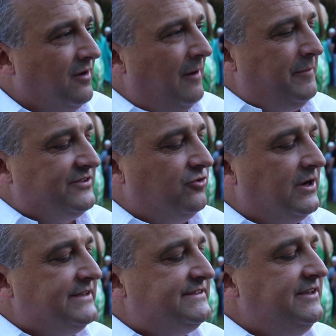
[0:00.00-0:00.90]
Então a
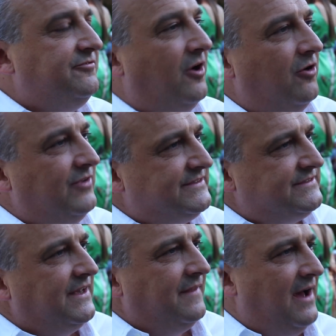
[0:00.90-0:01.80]
pessoa que desenvolve
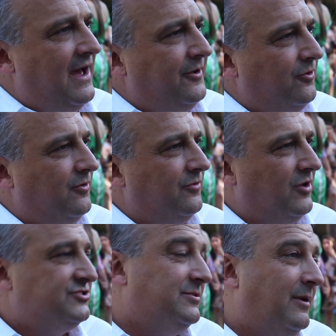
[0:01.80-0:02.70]
esse cenário,
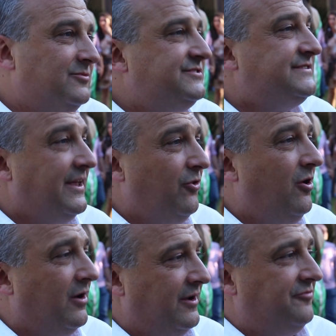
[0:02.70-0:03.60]
nós chamamos de
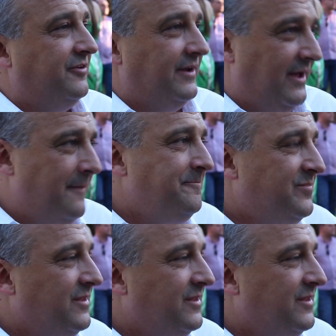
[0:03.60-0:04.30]
cenógrafa, né?